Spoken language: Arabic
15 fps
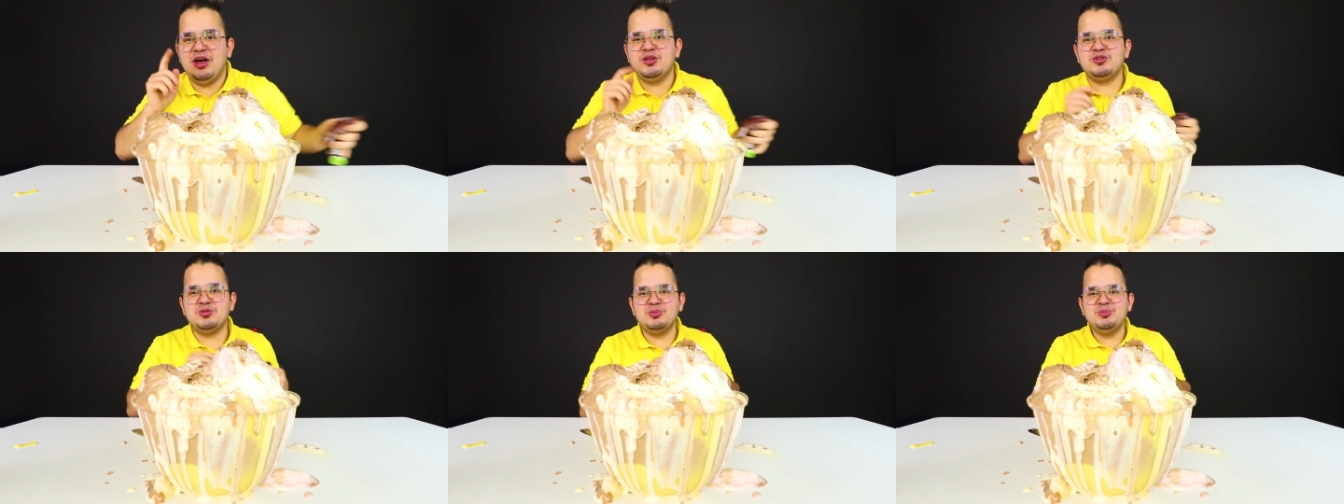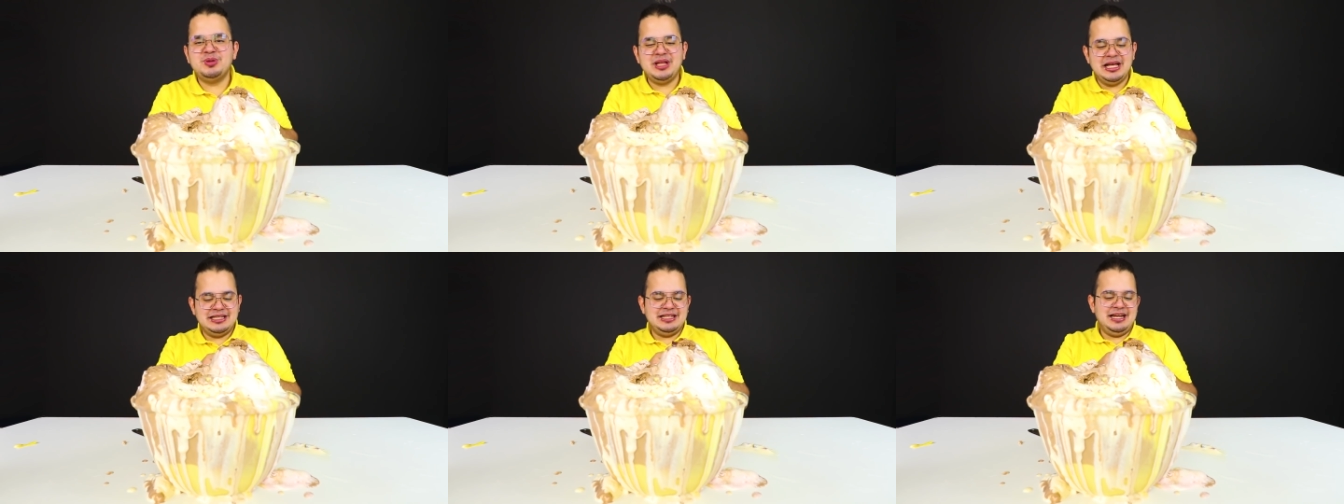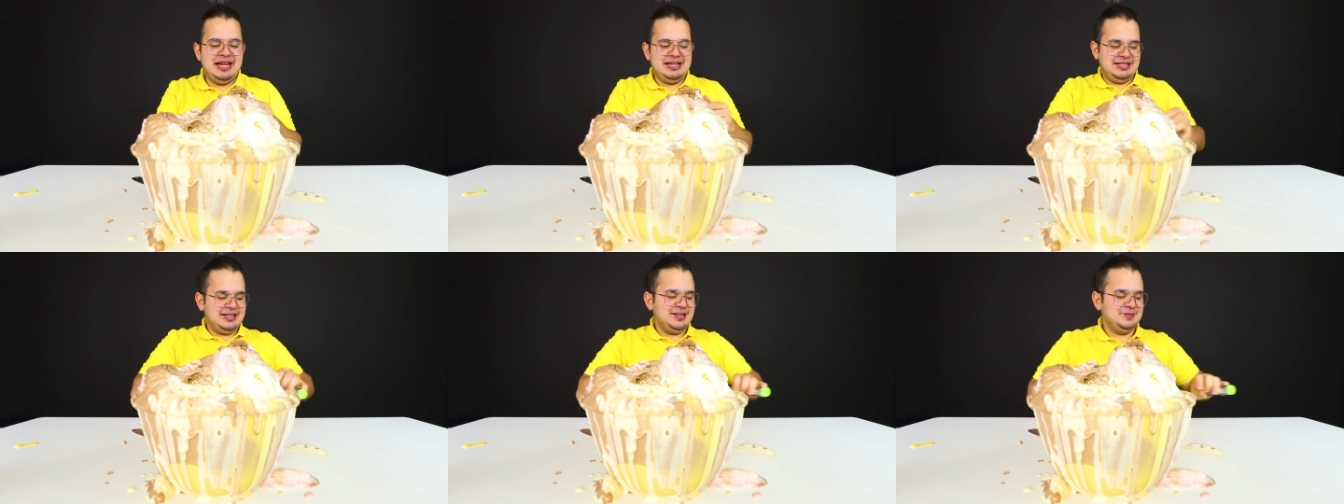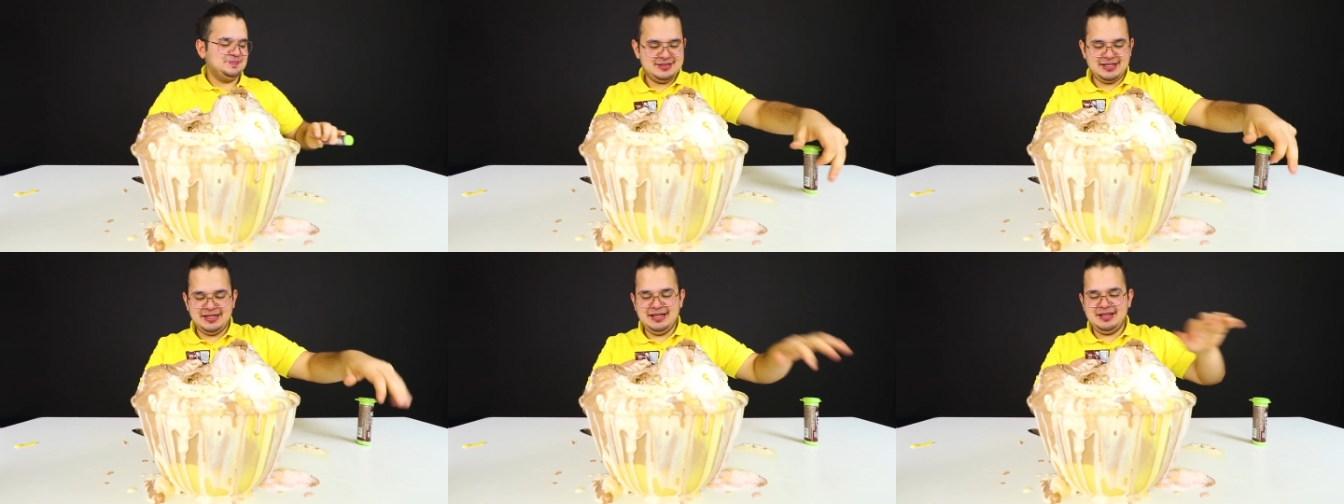احطه من بدايه الحلقه
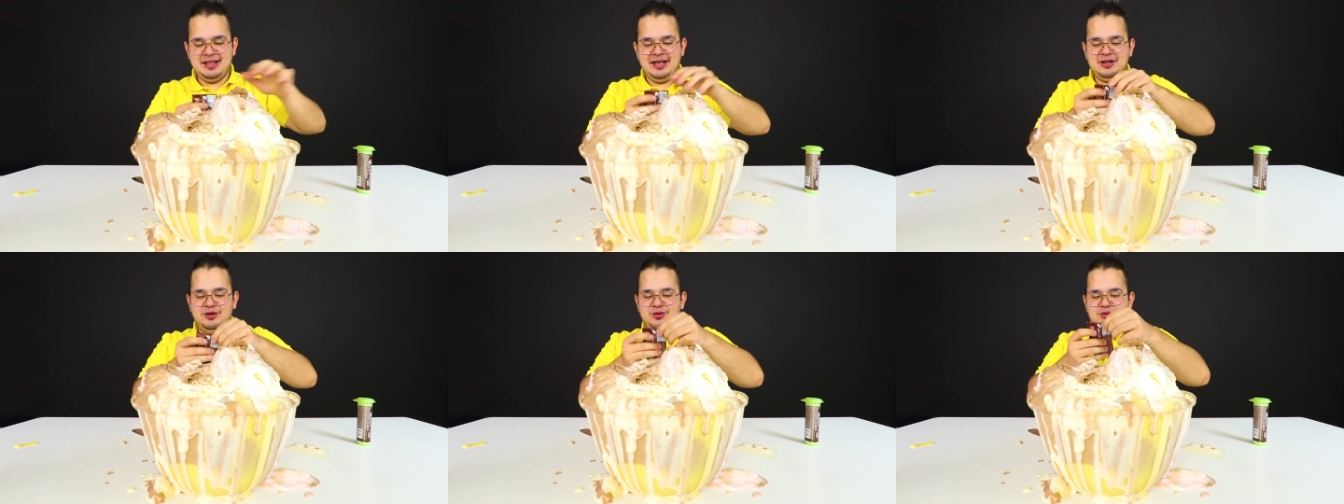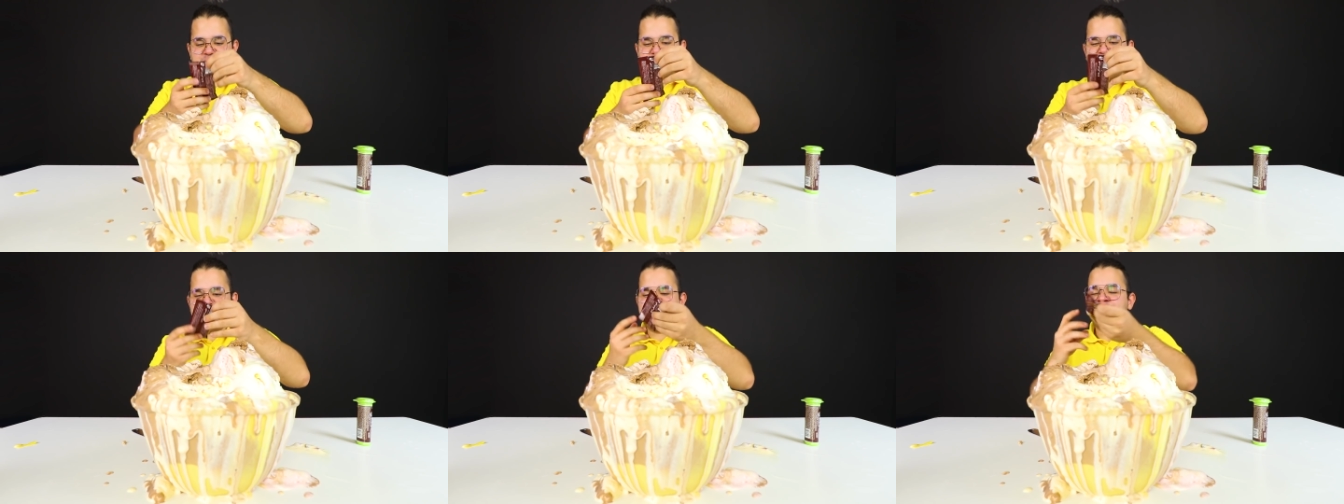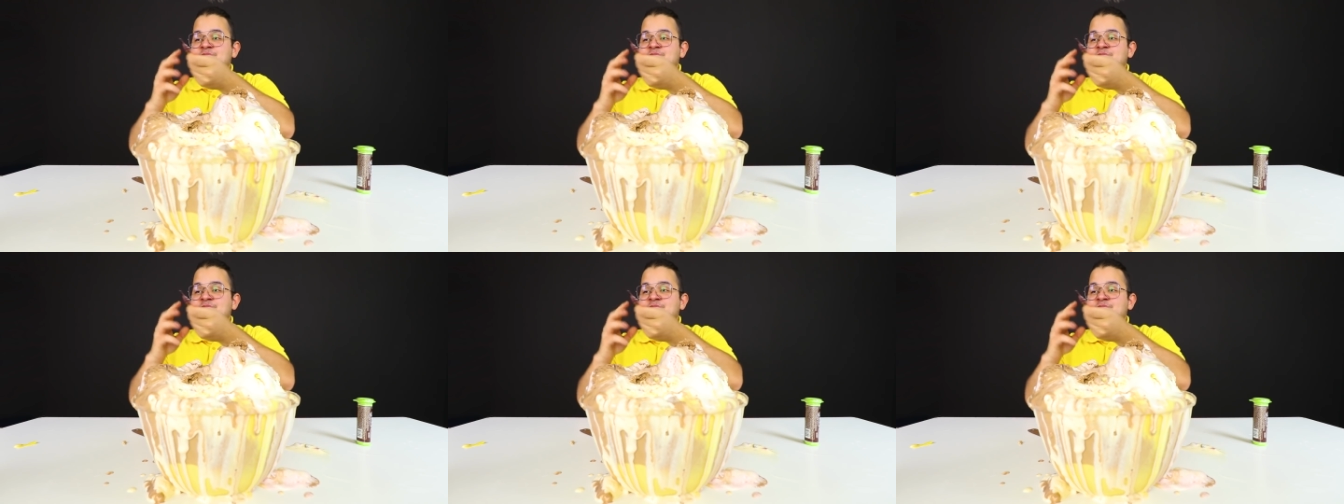خلينا الحين نحطه